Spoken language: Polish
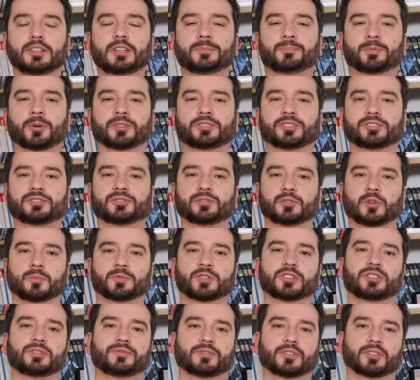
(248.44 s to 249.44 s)
I protestują
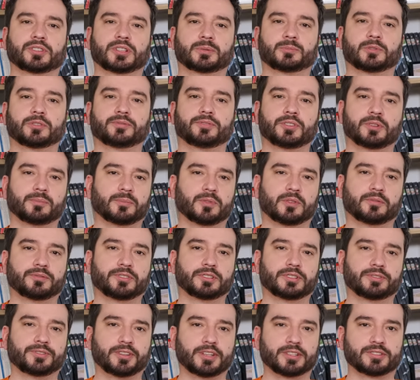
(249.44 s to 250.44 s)
przeciwko temu
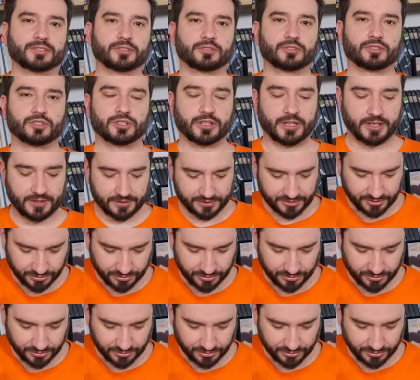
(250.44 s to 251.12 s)
filmowi, twierdząc, że,